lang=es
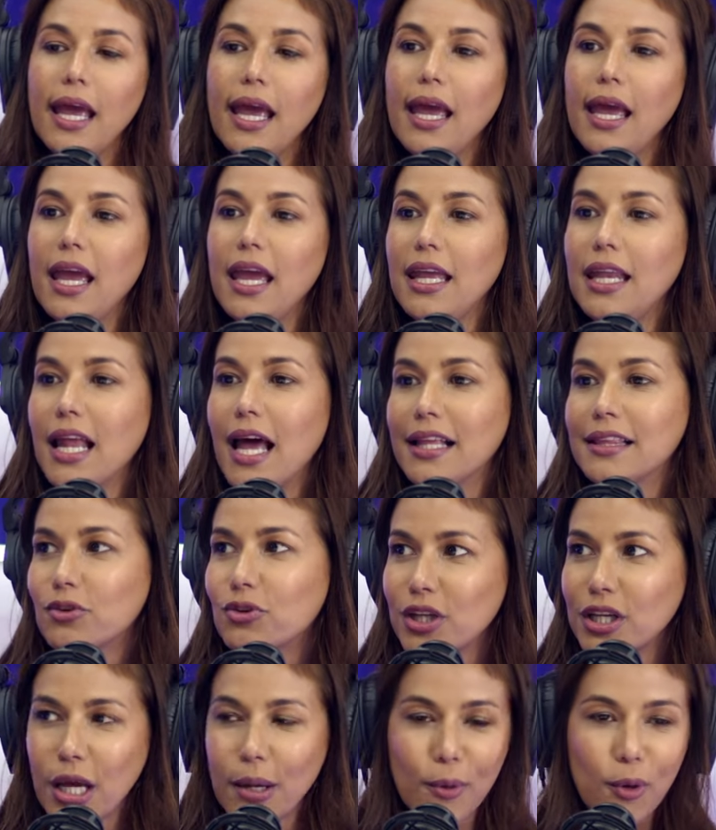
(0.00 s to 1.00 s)
Eh, y la gente
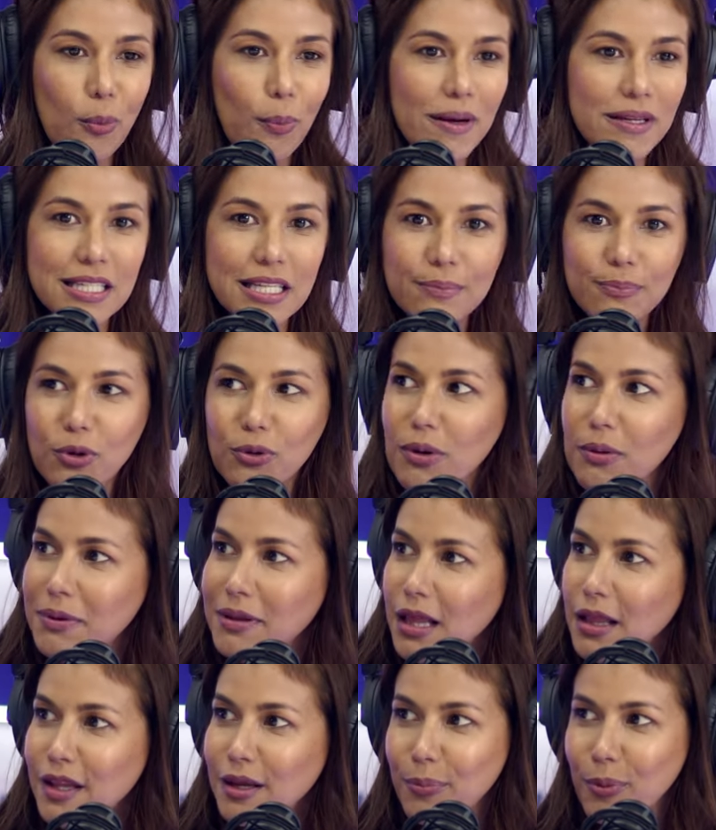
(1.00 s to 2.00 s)
no tiene que preocuparse ni por
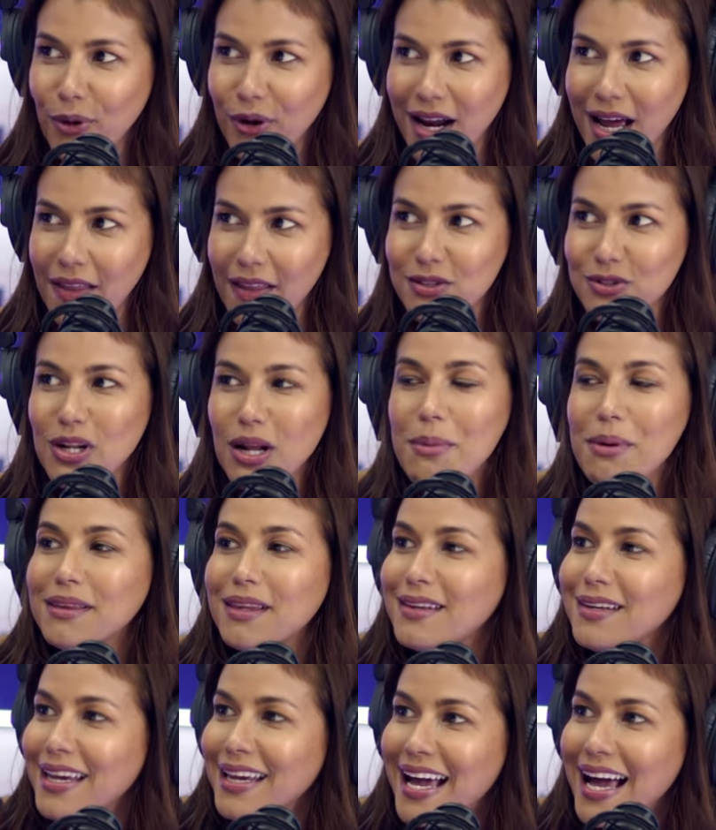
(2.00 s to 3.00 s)
bebidas ni por nada,
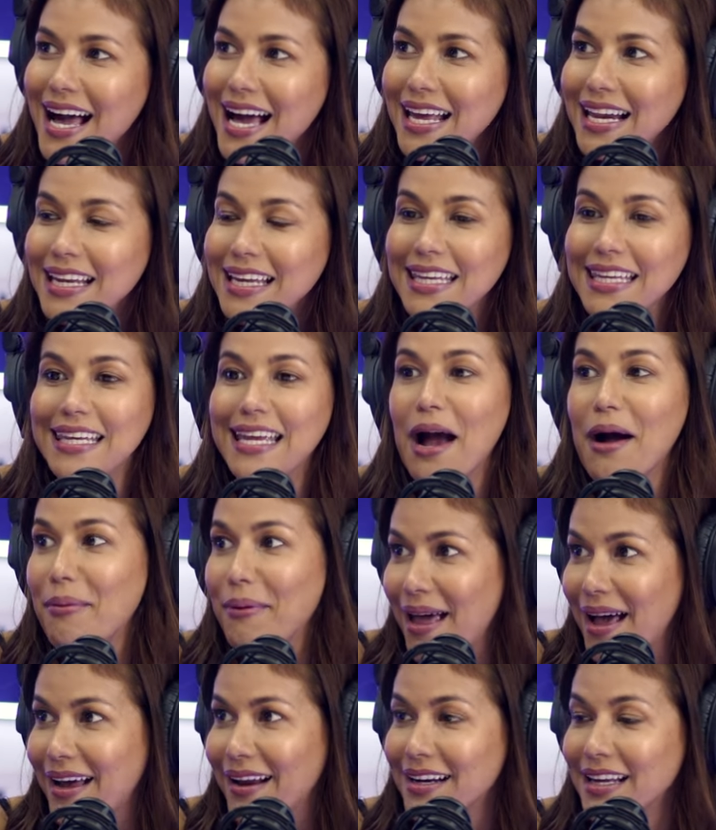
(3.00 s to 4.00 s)
solamente llegar y
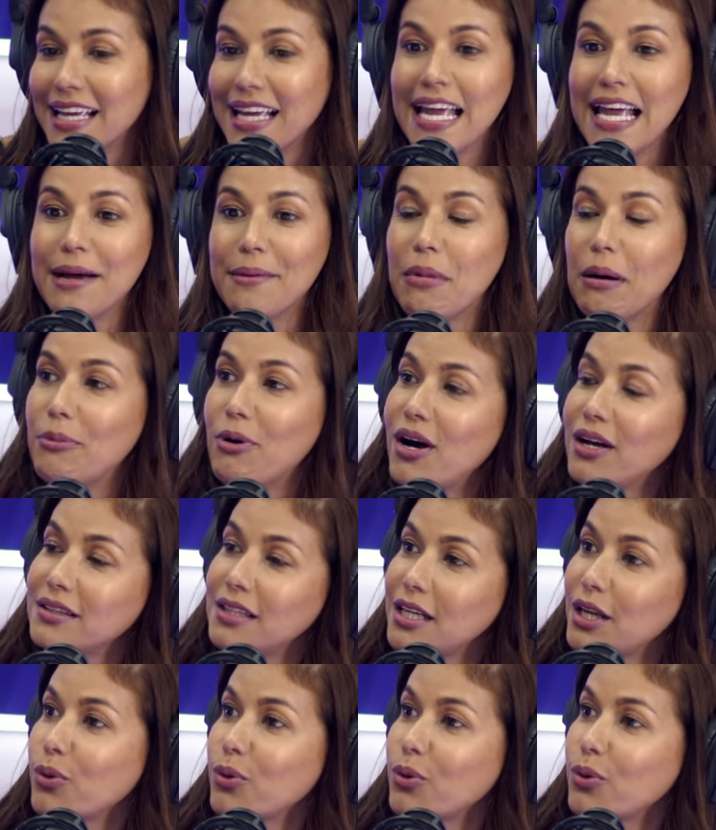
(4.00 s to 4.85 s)
hablar. Vamos a